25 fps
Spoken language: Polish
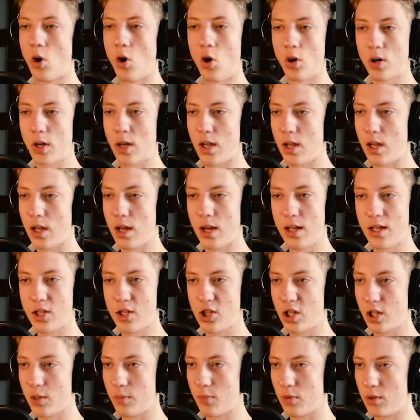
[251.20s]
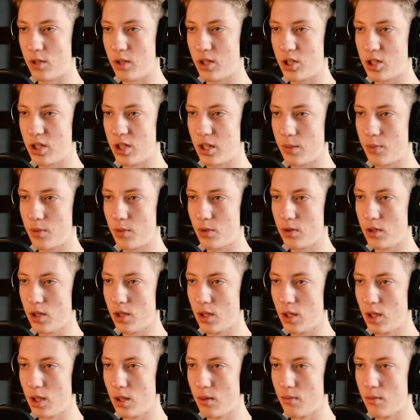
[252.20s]
Okej, okay, ale jeszcze checkpoint, jeszcze checkpoint.
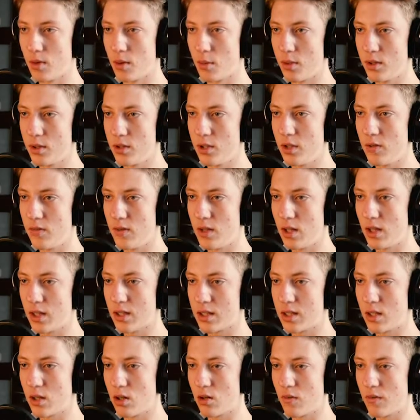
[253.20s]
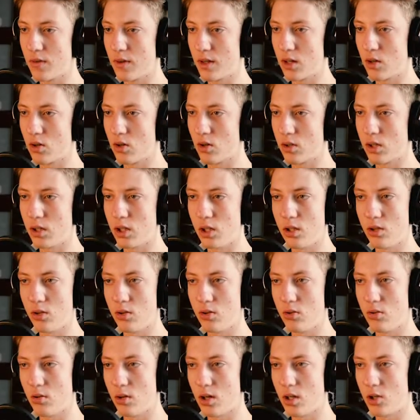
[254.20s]
Mamy dziwne laserowe kotki,
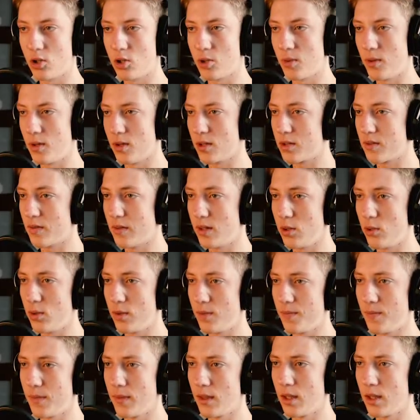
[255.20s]
które już mnie rozwaliły.